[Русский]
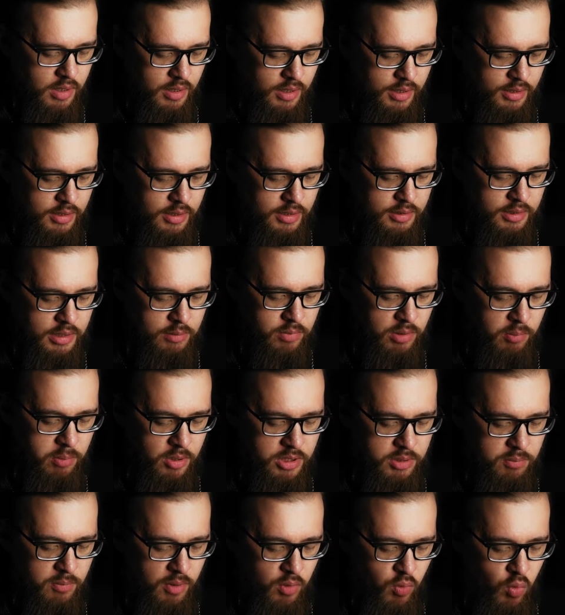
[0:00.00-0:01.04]
когда ты был
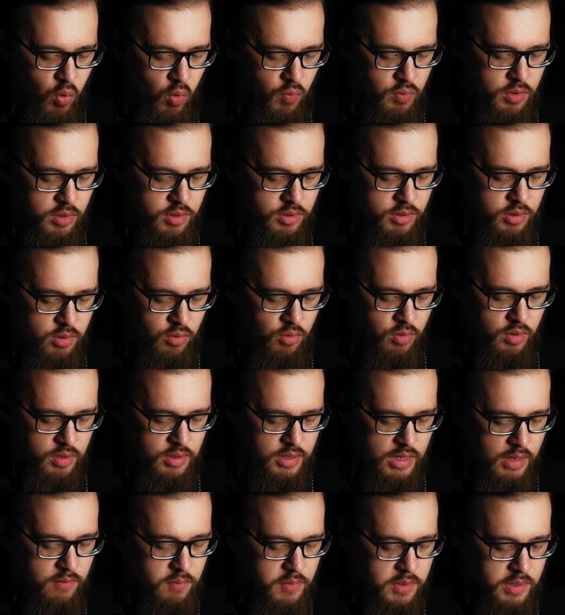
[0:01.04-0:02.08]
под смоковницею,
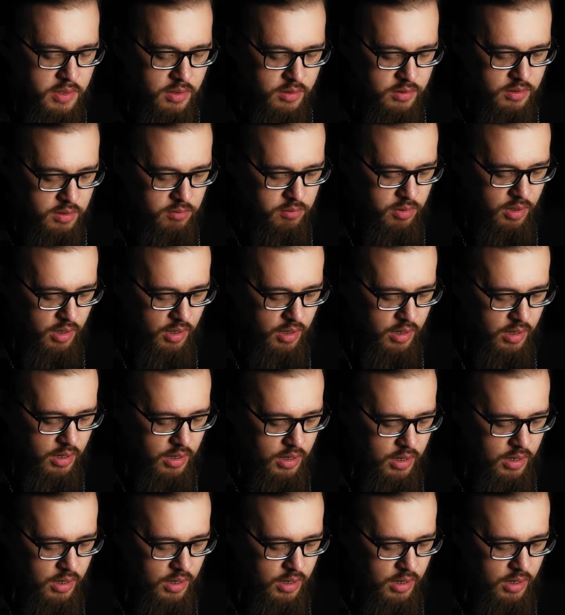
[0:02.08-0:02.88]
я видел тебя».